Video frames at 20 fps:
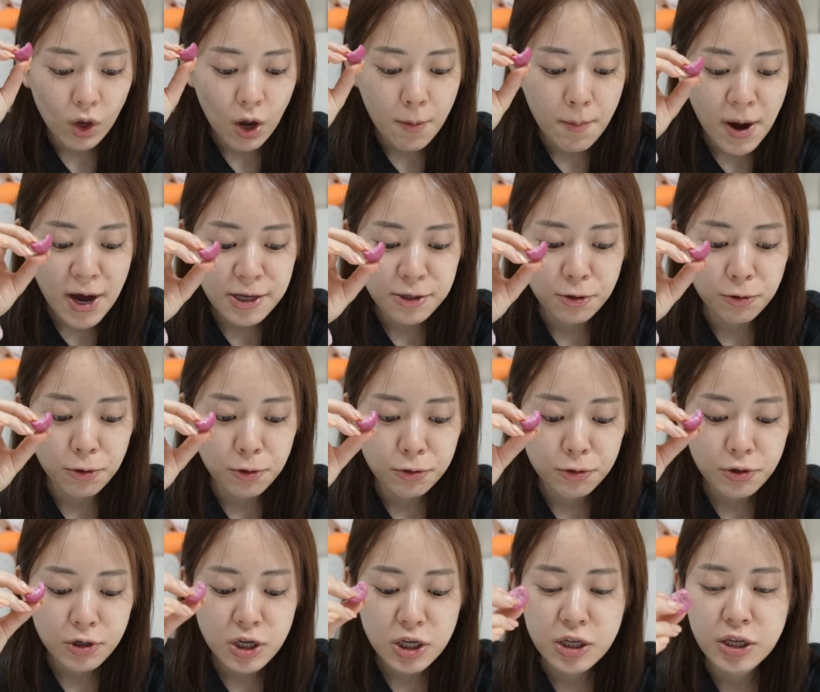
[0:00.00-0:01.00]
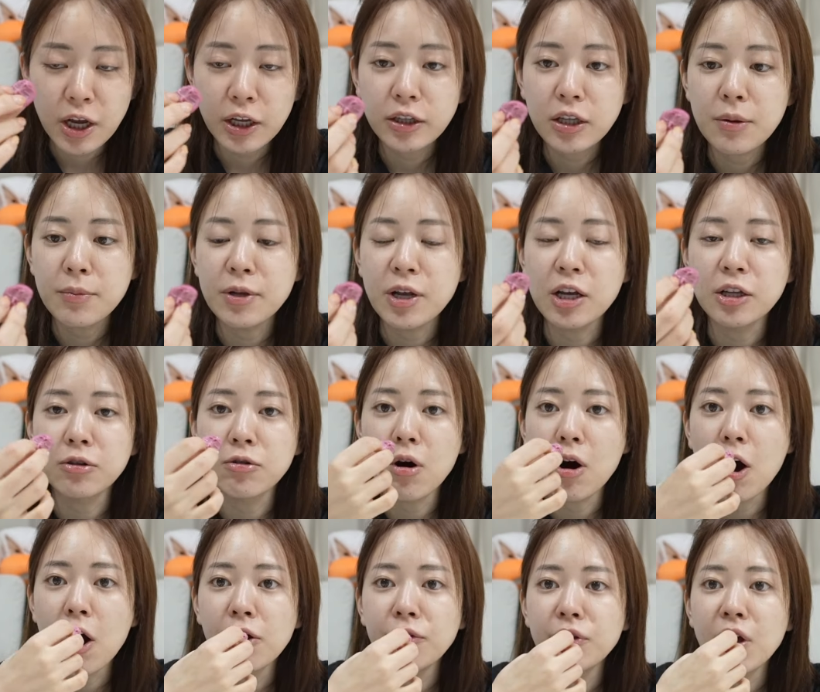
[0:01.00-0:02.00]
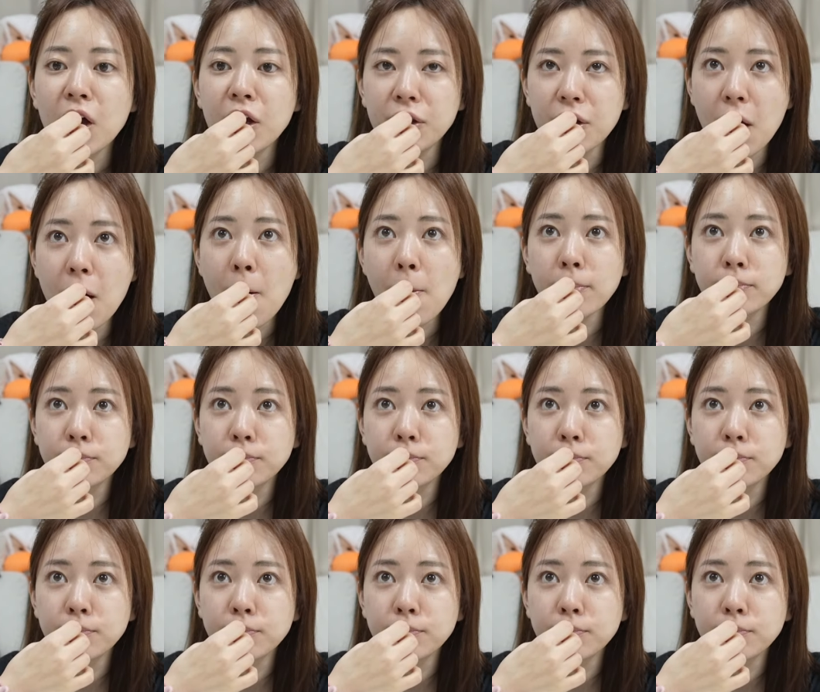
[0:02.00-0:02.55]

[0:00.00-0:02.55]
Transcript: まあその時になってみないと分かんないね